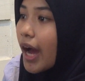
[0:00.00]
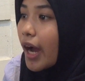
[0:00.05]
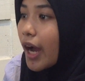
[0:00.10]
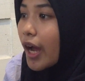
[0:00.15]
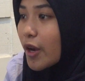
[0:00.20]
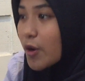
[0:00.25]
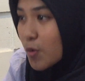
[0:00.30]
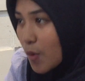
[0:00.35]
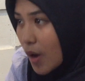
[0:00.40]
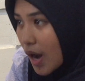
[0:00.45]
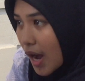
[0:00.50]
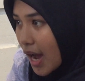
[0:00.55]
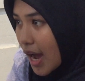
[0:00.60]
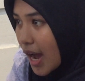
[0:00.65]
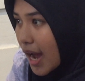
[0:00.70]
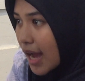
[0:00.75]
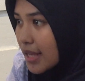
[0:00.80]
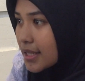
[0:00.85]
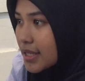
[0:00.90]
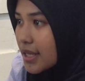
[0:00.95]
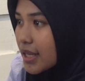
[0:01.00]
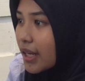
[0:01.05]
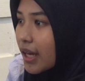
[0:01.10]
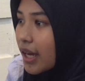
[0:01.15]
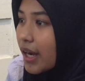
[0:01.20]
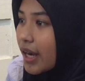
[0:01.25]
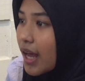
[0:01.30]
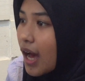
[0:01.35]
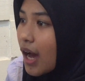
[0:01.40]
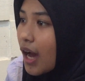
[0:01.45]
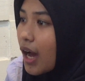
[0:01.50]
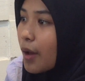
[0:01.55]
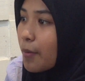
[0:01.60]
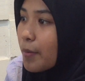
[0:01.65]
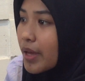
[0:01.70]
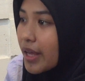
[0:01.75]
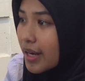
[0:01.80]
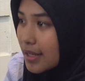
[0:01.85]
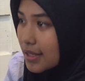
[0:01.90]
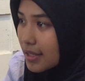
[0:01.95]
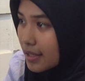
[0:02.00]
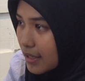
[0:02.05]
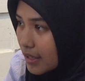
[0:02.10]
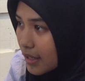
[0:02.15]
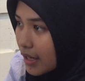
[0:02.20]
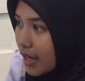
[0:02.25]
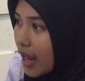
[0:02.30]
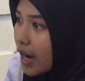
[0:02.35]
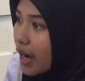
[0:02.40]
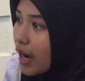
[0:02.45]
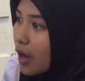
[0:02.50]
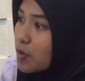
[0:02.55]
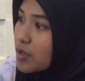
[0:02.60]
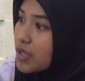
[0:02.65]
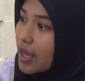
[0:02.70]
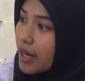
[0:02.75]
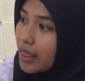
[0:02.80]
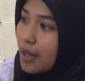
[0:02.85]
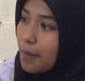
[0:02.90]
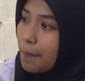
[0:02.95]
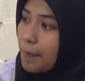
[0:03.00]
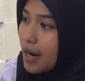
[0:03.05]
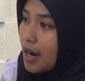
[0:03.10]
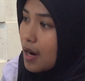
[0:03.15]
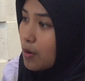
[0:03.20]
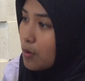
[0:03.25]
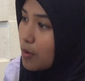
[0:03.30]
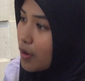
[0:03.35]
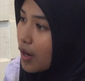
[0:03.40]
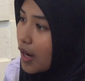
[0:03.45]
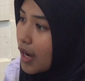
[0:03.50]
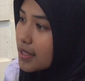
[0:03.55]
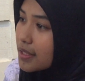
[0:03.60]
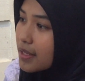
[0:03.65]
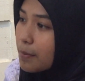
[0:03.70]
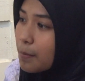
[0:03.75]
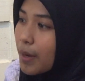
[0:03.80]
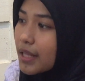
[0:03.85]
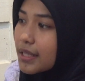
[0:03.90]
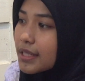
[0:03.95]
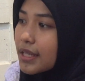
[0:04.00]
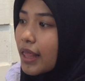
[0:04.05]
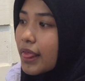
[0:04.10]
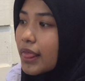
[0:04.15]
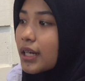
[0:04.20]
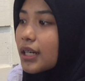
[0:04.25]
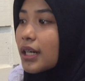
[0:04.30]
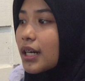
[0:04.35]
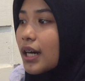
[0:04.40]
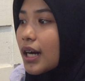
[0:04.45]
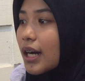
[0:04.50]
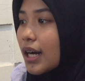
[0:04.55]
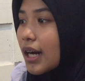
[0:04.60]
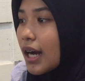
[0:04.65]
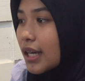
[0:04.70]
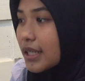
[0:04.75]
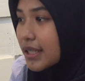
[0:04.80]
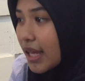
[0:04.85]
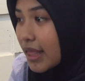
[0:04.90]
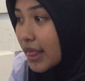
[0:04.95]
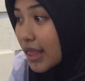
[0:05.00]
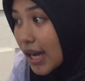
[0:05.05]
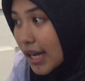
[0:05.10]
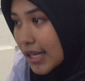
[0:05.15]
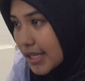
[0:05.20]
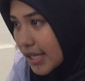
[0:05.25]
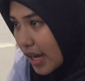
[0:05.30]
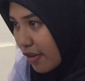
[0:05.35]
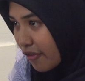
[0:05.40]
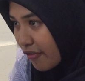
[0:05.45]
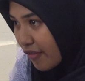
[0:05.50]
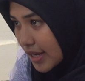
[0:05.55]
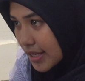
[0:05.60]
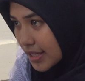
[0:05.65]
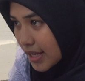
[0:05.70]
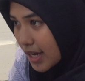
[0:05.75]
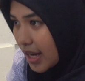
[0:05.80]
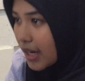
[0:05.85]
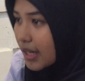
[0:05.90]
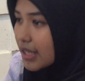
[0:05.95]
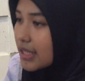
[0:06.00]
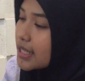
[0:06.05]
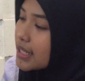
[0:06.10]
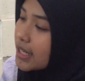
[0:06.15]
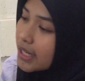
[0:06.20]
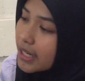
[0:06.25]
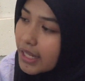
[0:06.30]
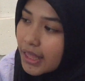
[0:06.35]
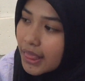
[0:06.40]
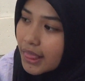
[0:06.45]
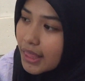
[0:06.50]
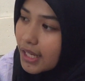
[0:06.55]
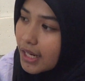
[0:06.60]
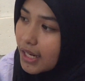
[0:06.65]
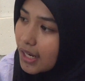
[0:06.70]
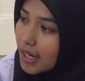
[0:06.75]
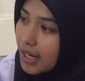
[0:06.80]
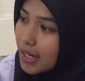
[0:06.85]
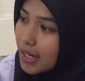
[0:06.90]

Kedua, anjen kendah ngabereskan danau serta perahu asebat satu satu acan fajar enjin dinten.